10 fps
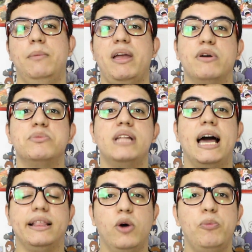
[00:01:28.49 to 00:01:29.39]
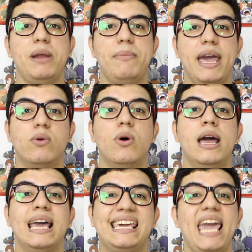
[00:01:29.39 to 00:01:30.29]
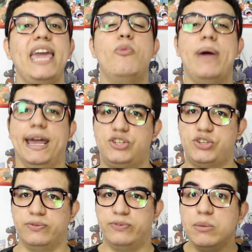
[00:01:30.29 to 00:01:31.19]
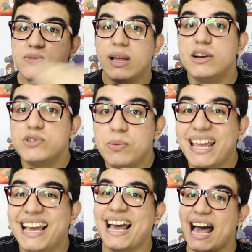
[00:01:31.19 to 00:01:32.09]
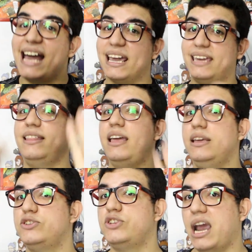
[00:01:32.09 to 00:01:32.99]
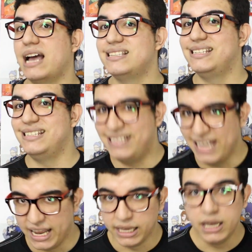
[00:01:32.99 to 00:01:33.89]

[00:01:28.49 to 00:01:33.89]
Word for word: Bem, vamos lá. Então, primeiro, quem é o Matt? Vamos falar sobre características dele.